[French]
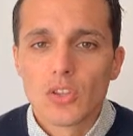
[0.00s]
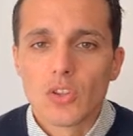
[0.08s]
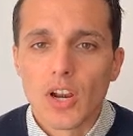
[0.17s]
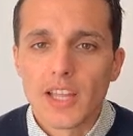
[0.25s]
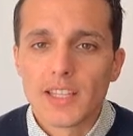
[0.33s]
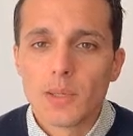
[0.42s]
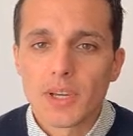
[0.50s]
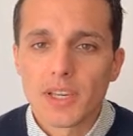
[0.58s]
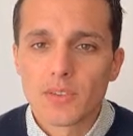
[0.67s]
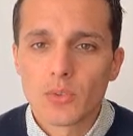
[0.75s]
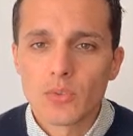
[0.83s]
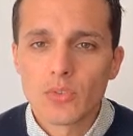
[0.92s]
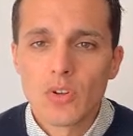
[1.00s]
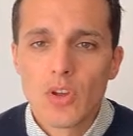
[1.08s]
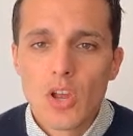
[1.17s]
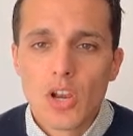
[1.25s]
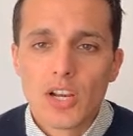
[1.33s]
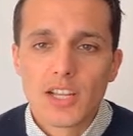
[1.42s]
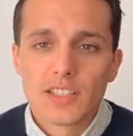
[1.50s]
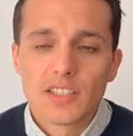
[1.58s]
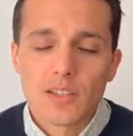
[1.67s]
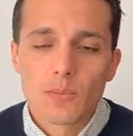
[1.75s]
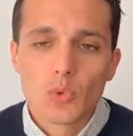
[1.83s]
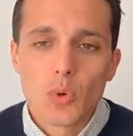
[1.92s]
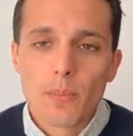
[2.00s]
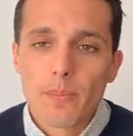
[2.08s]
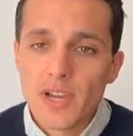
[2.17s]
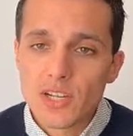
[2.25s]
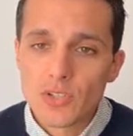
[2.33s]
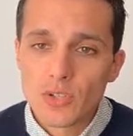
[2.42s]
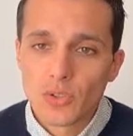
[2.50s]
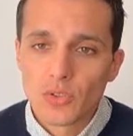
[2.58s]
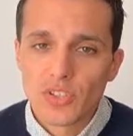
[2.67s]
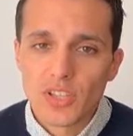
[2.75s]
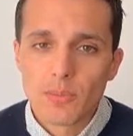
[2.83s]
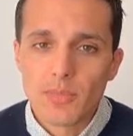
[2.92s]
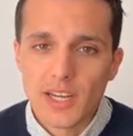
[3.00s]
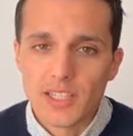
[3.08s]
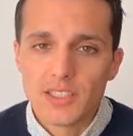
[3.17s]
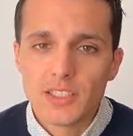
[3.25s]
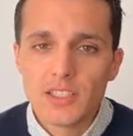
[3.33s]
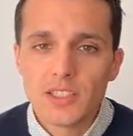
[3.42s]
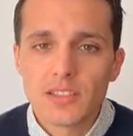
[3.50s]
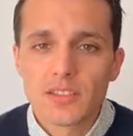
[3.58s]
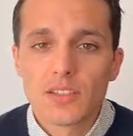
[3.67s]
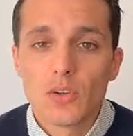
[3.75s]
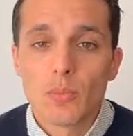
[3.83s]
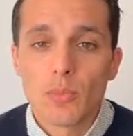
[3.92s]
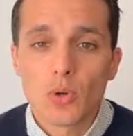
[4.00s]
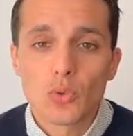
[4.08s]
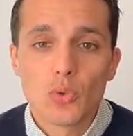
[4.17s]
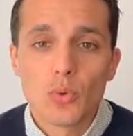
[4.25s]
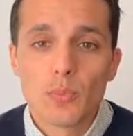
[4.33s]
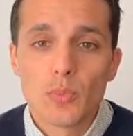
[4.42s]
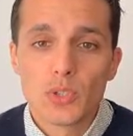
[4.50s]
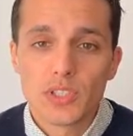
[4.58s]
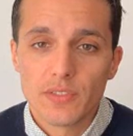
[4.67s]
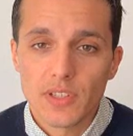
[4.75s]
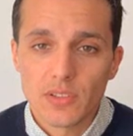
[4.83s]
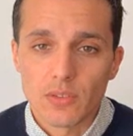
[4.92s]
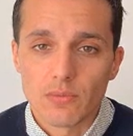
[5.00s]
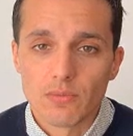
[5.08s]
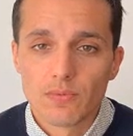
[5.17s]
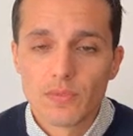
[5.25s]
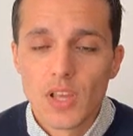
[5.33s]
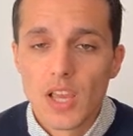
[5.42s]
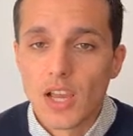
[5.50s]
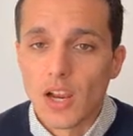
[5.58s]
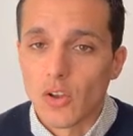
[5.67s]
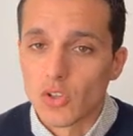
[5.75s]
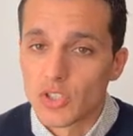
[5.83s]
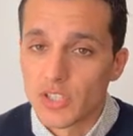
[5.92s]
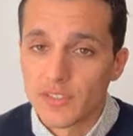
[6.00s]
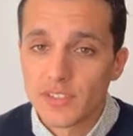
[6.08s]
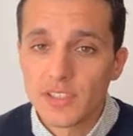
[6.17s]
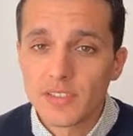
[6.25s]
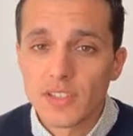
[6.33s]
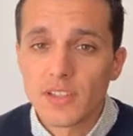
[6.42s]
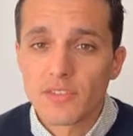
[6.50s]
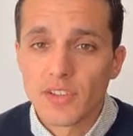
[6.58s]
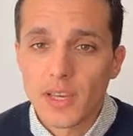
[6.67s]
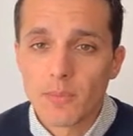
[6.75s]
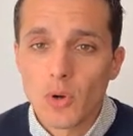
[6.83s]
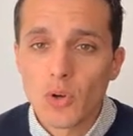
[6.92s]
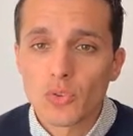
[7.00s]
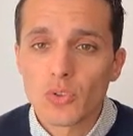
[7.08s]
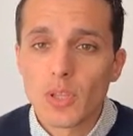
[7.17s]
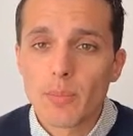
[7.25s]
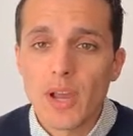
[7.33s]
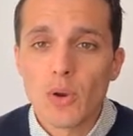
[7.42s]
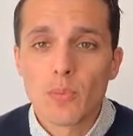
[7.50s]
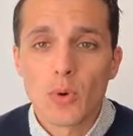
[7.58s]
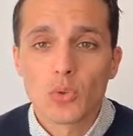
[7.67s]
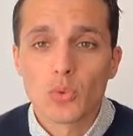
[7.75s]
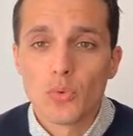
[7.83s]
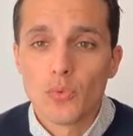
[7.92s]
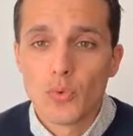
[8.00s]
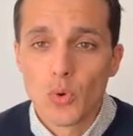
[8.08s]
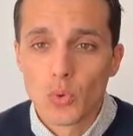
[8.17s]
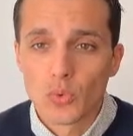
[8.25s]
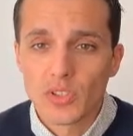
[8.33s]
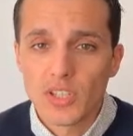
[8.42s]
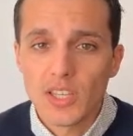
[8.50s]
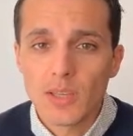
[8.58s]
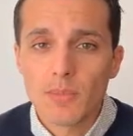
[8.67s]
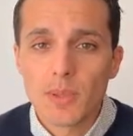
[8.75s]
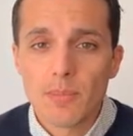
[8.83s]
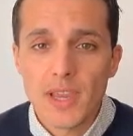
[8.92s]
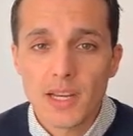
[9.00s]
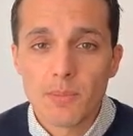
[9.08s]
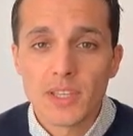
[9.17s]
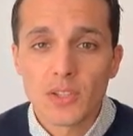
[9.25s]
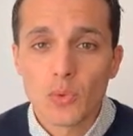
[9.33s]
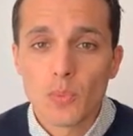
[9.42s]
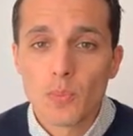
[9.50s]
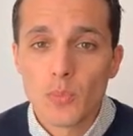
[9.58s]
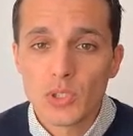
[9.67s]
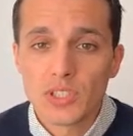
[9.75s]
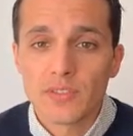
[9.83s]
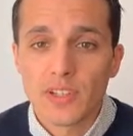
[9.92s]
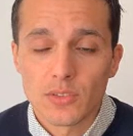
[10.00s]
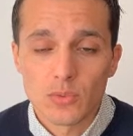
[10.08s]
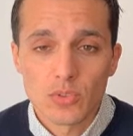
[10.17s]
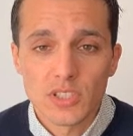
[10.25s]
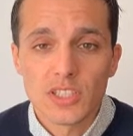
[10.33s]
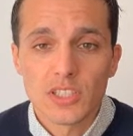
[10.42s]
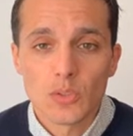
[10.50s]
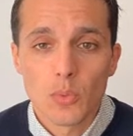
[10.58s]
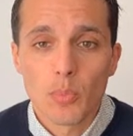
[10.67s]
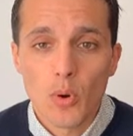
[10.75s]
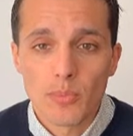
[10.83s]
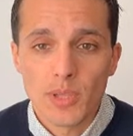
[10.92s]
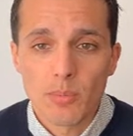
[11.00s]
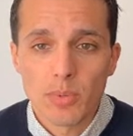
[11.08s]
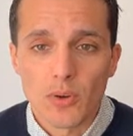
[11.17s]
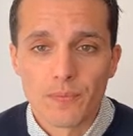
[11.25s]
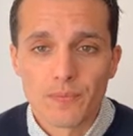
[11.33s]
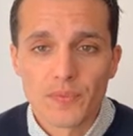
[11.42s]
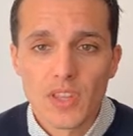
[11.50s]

dans la dépression, l'un des symptômes majeurs de cette maladie, c'est le manque de motivation. Alors j'insiste, hein, vraiment, ce n'est pas le manque de volonté, mais bel et bien de motivation qui est au premier plan.